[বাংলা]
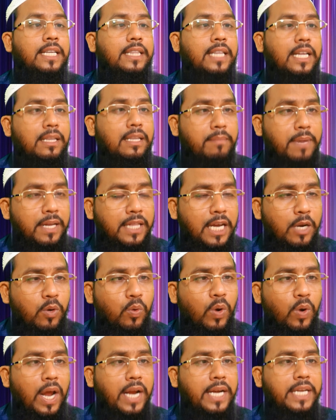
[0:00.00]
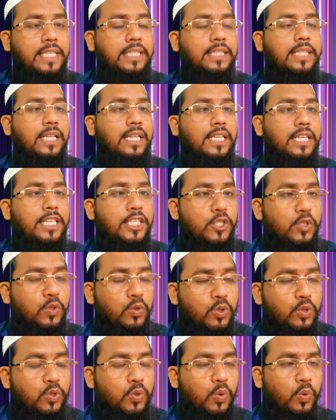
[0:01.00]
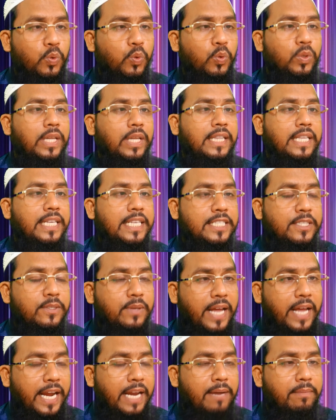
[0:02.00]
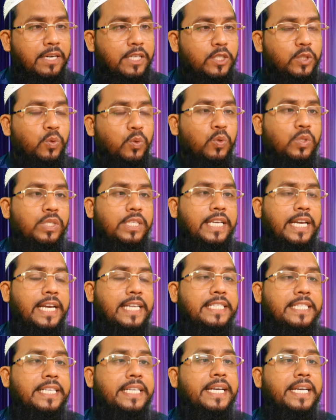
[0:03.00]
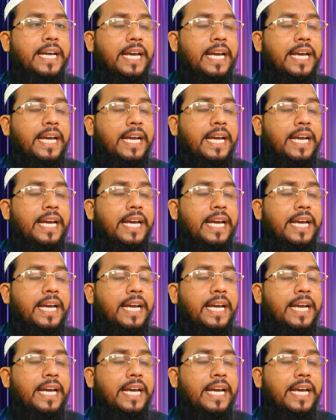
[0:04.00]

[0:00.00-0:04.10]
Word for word: তাদের মাথা ঘুরায়নি তাদের স্তন ছোট তাদের স্তন একেবারে স্কুচকিয়ে গেছে